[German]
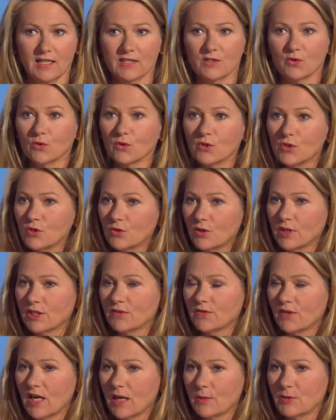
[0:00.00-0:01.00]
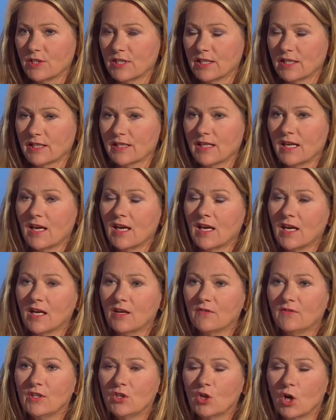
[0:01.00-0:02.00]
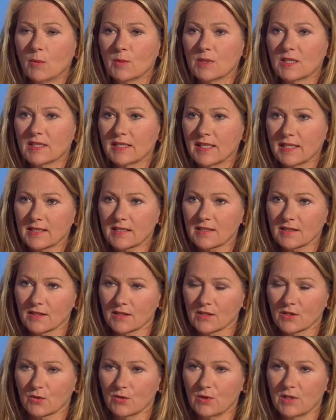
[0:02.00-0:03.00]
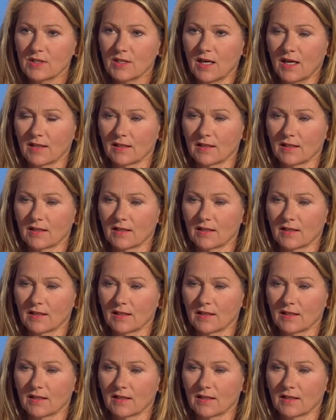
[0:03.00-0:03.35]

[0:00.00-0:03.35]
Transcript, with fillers: als unschuldig verabschiedet. Wie kommt es jetzt zu dieser